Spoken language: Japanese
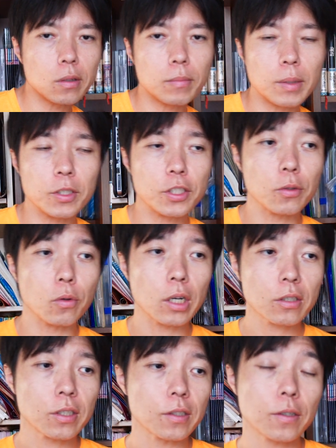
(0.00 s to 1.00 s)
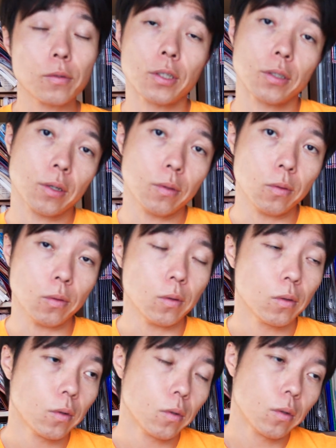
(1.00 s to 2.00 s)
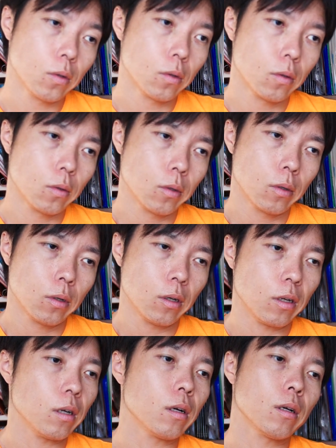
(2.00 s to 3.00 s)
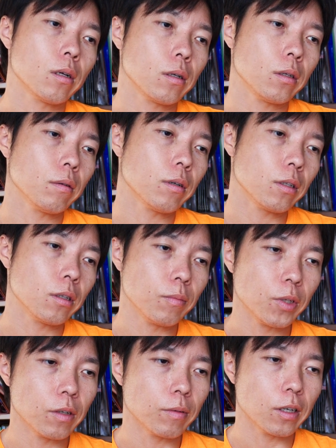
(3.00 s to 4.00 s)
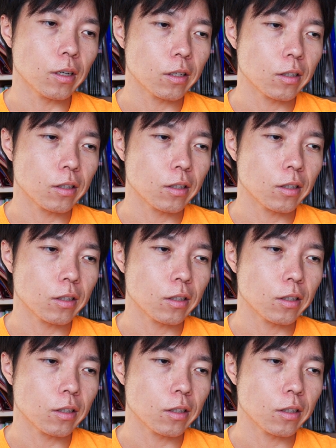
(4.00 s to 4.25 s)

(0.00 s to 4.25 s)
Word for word: まあ、別に娯楽性ゼロですけどはあ言われてみればっ